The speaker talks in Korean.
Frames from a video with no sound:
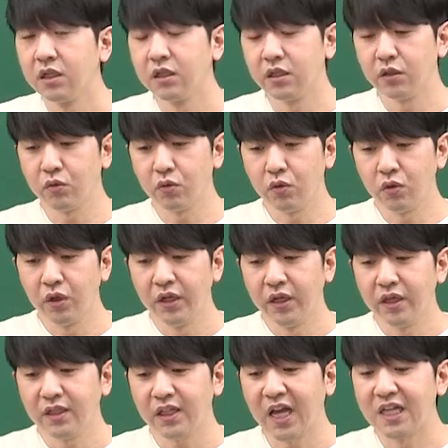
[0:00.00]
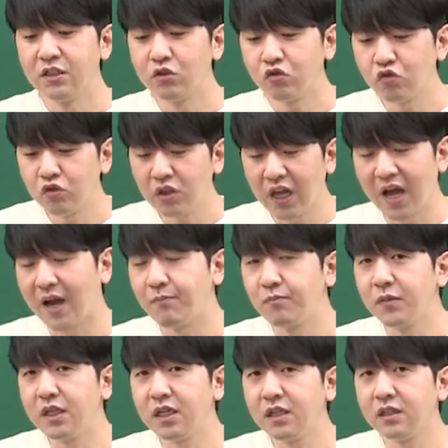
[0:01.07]
그리고 단순
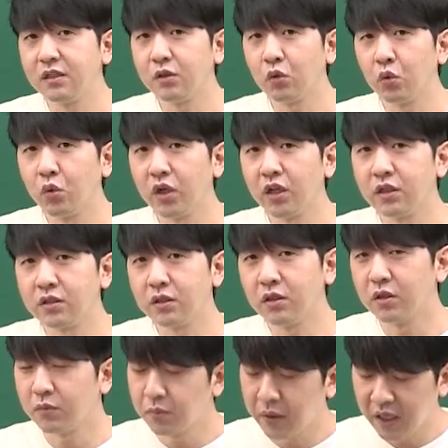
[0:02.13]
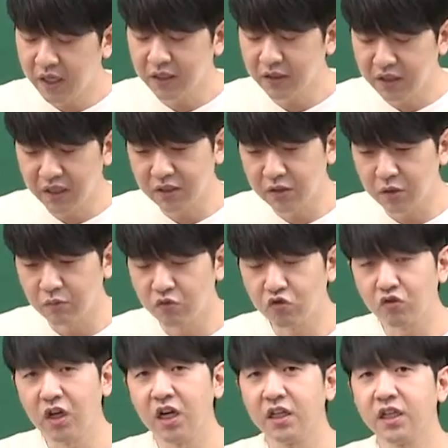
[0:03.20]
암기를 통해서 배양된
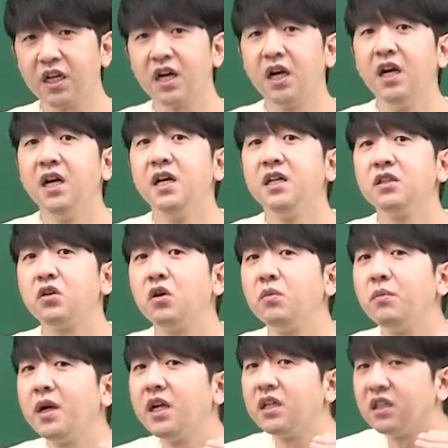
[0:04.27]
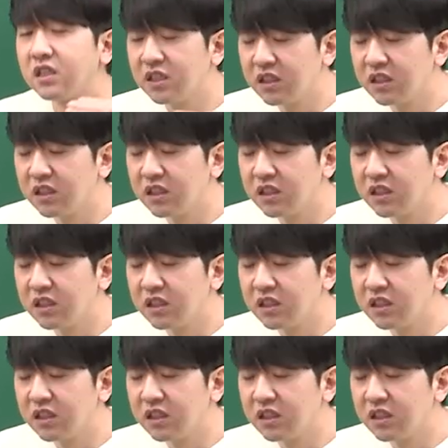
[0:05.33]
점수가 아니라 정말